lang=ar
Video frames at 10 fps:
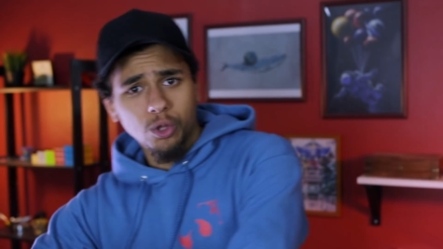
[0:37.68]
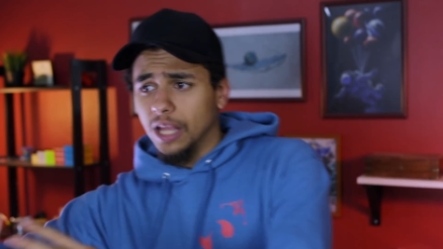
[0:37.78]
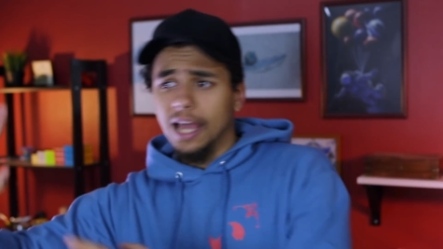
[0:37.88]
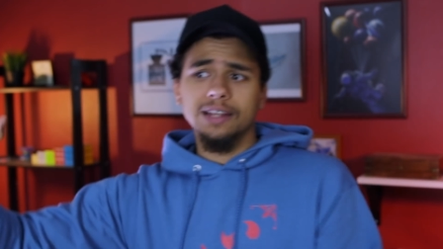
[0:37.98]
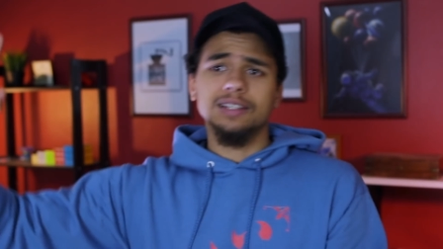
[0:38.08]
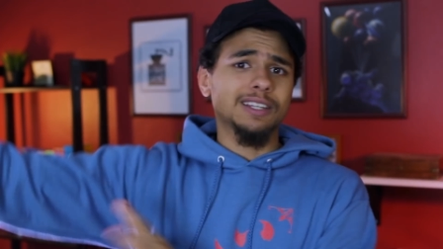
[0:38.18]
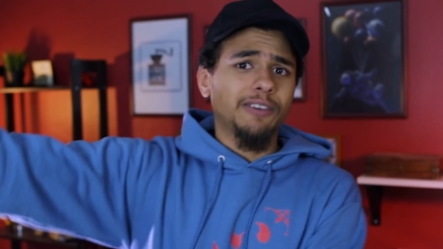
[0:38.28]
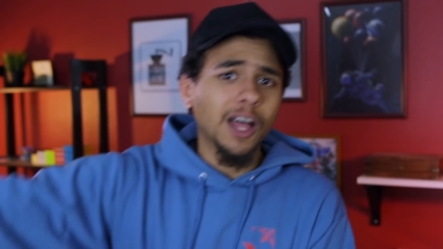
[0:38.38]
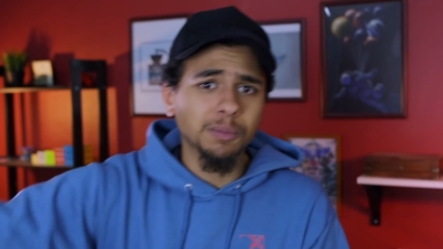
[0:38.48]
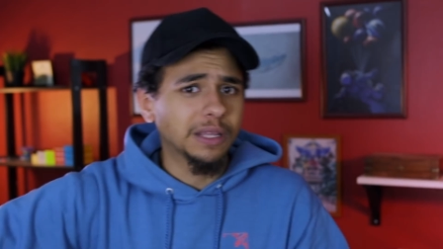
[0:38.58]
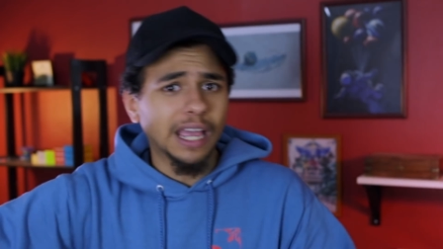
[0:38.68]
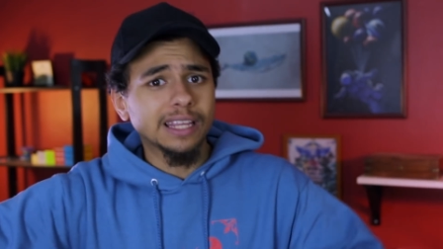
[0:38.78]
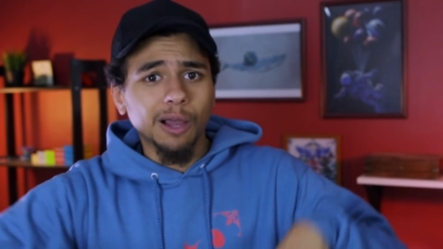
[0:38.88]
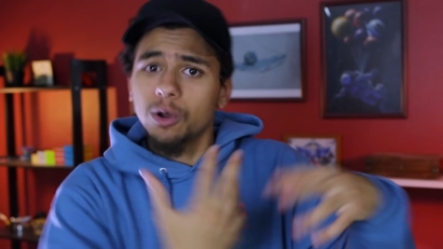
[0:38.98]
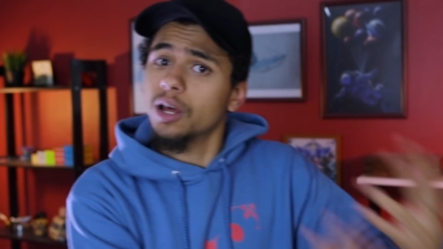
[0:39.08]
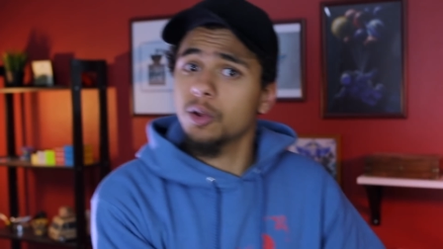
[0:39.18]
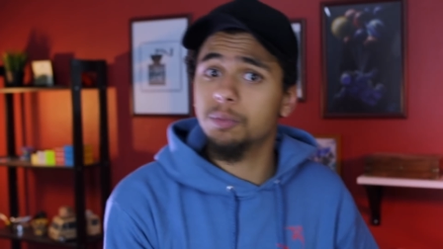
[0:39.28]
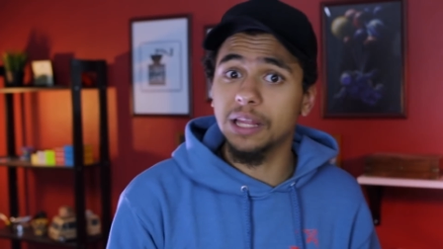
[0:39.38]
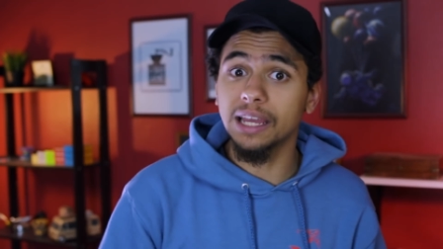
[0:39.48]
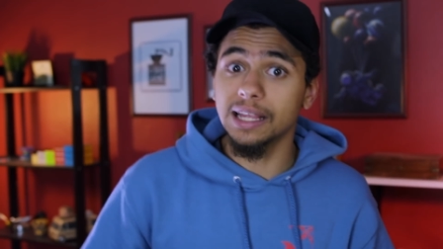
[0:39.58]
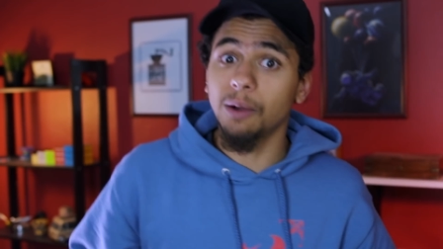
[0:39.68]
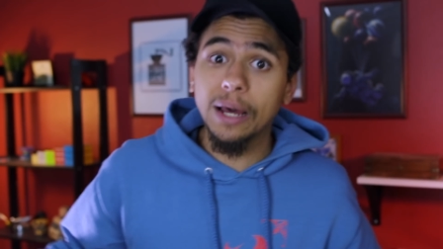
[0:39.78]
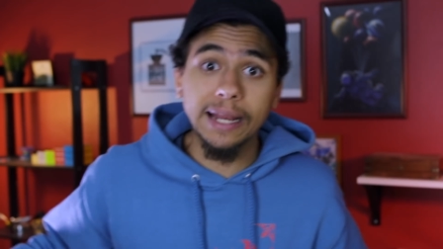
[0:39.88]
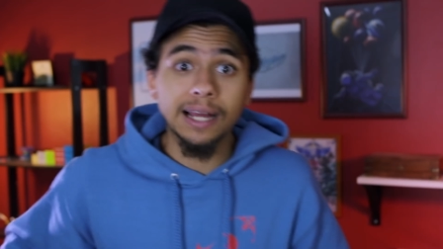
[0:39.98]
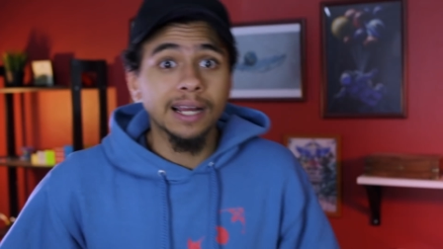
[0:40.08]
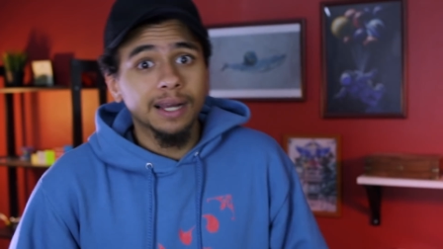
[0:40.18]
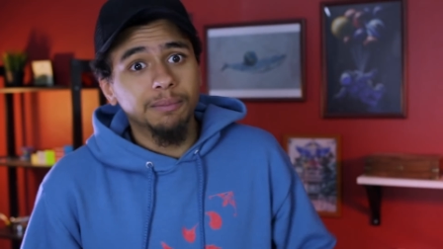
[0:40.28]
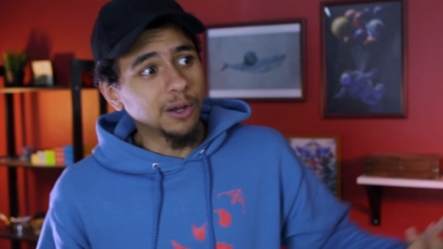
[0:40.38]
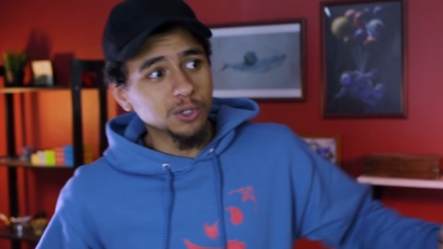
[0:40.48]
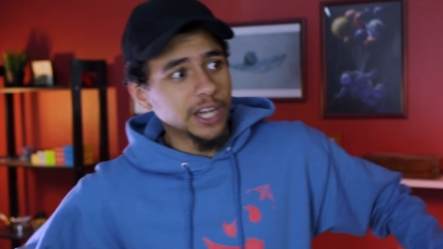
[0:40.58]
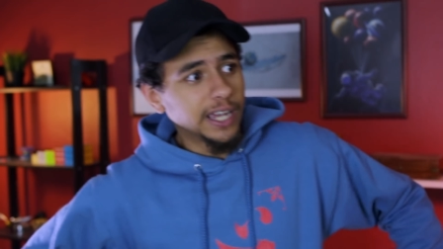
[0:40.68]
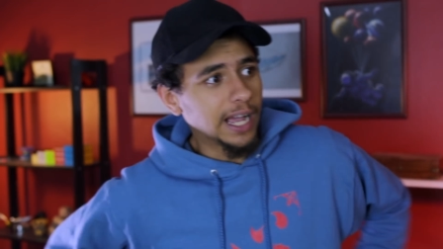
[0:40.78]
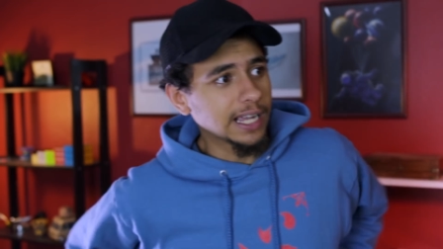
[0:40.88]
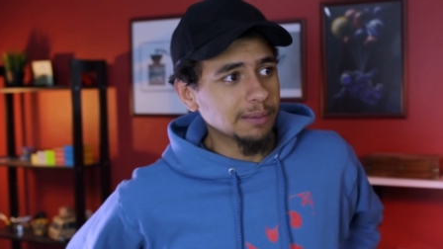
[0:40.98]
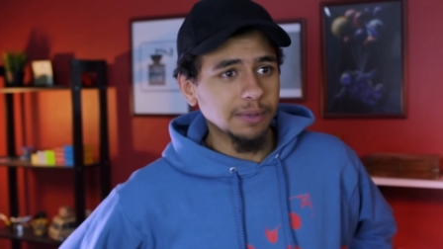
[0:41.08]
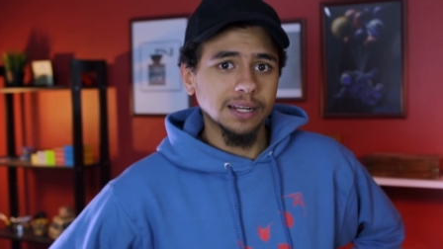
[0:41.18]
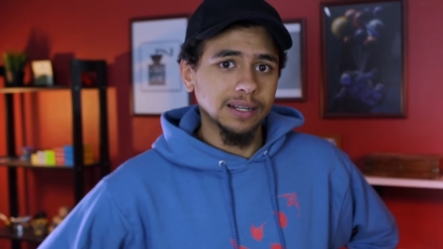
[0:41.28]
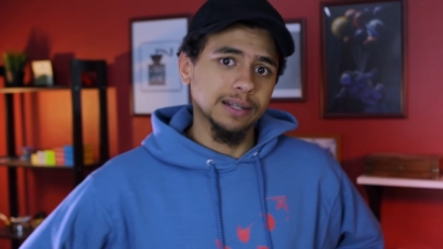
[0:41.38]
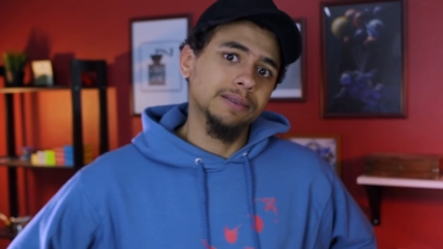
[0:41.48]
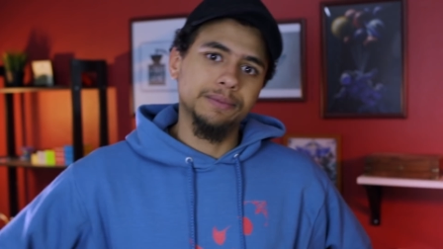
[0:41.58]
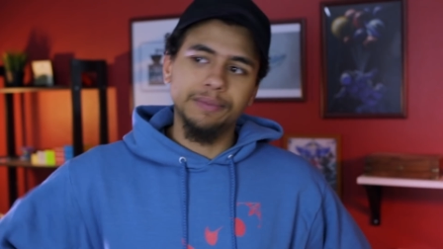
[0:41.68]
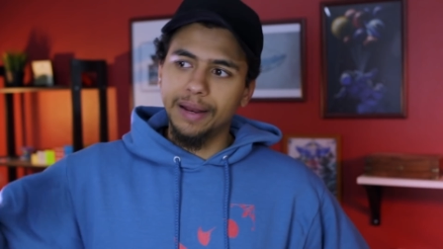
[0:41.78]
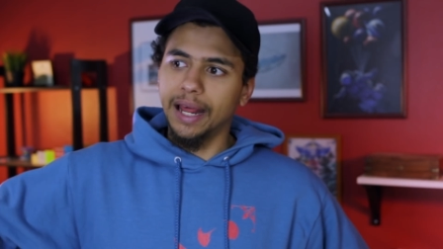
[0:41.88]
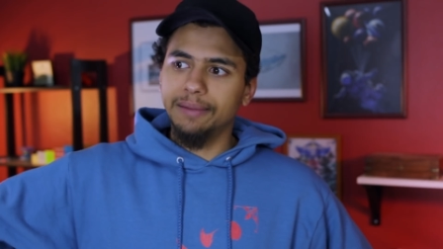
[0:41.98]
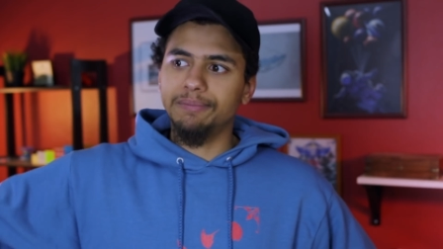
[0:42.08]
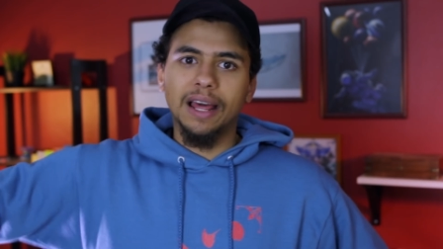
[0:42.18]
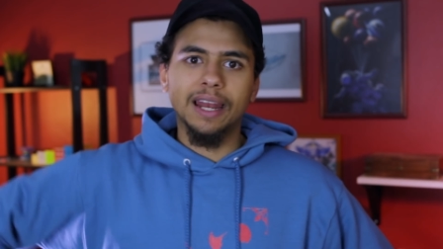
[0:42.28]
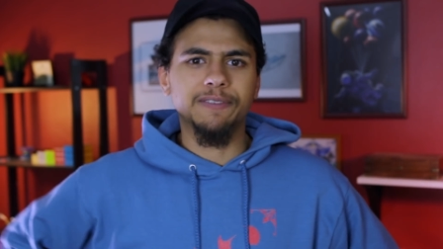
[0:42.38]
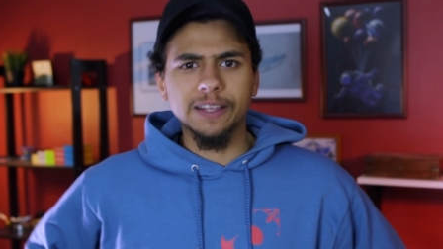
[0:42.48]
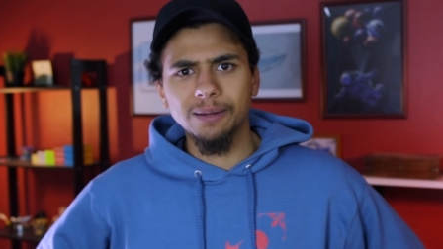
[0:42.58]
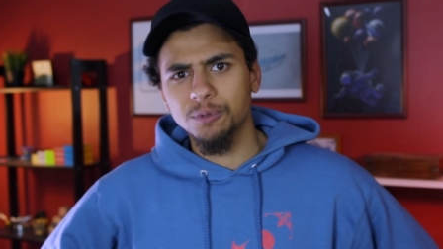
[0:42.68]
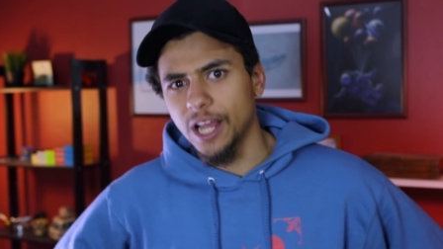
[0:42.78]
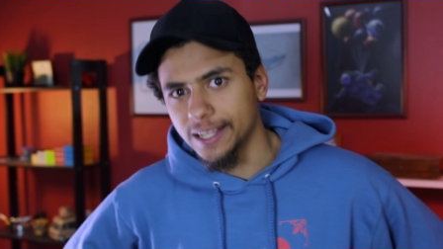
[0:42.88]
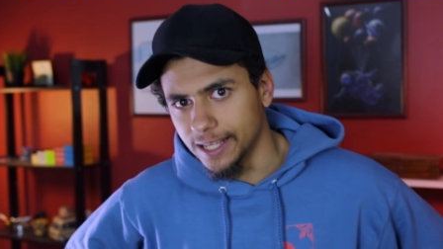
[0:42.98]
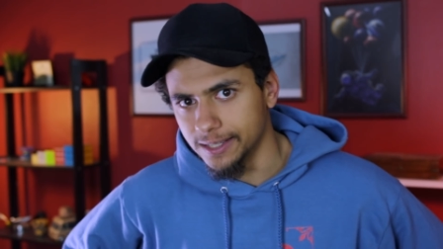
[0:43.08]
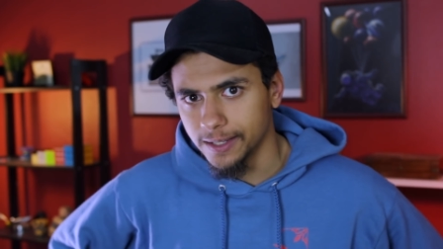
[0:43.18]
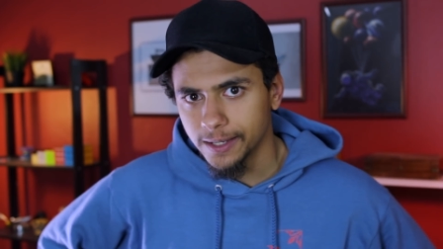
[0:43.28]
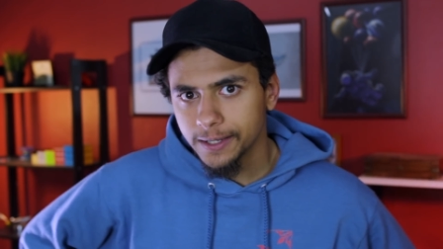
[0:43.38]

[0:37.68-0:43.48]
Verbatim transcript: وتحطها على الصفحات بتاعتها والقنوات بتاعتها وانا ما اخدش اي حاجه من الافات المشاهدات دي